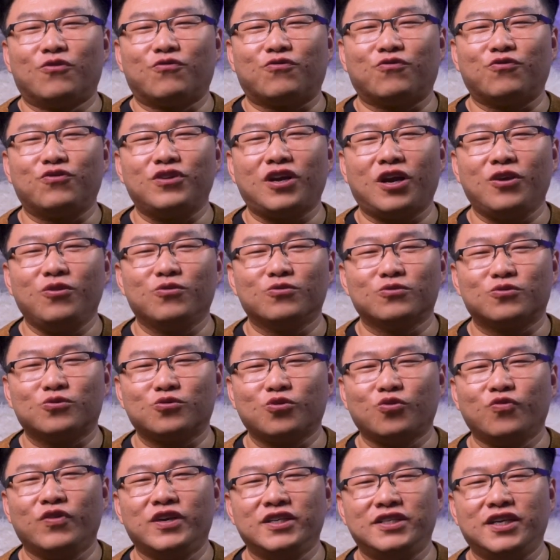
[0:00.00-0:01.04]
符上用
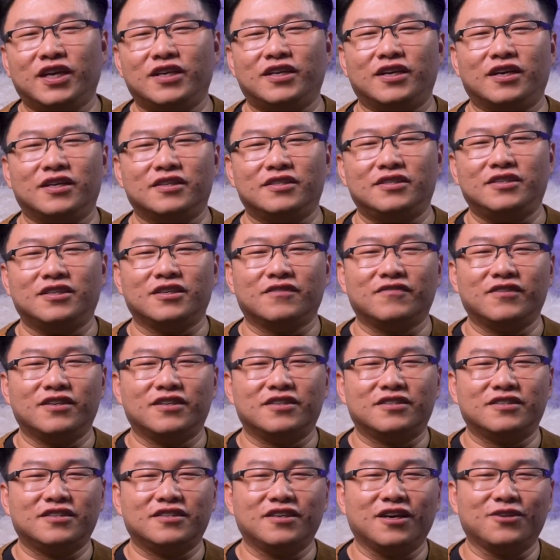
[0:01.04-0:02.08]
中文写着：“请
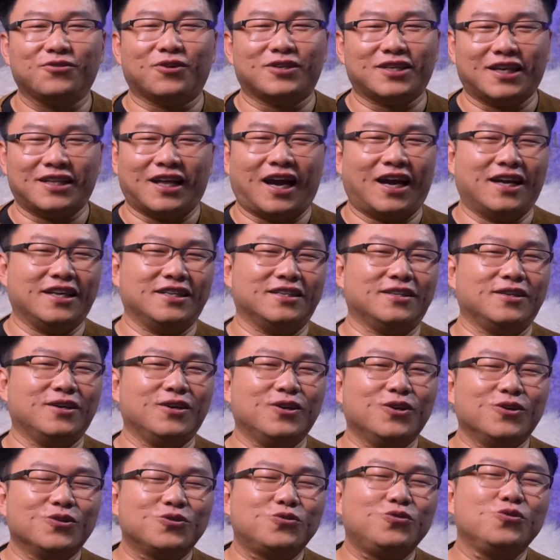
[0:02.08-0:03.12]
问厕所在哪
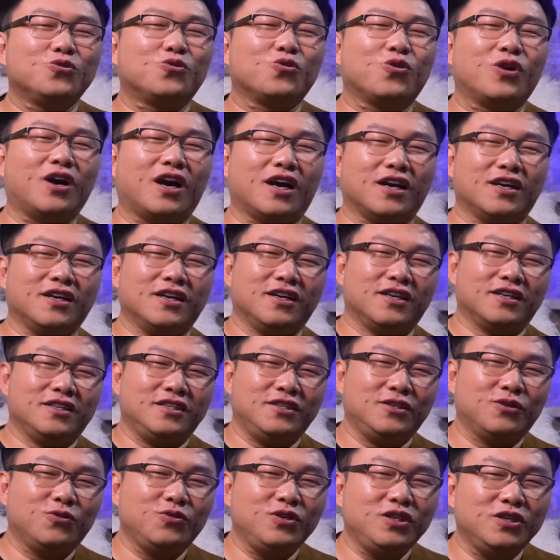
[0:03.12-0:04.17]
里？”据说啊，
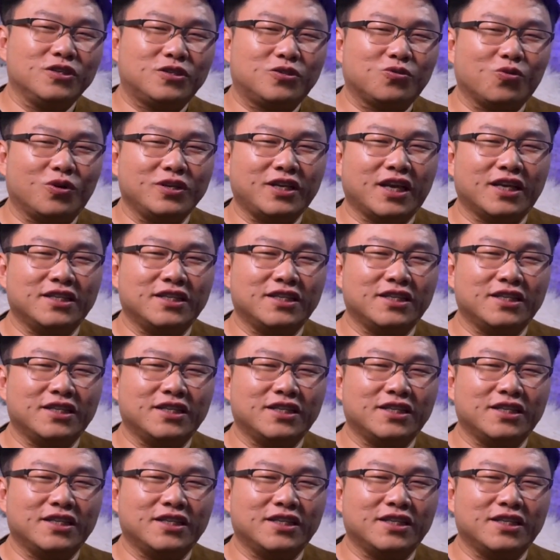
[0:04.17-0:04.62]
牛姨多年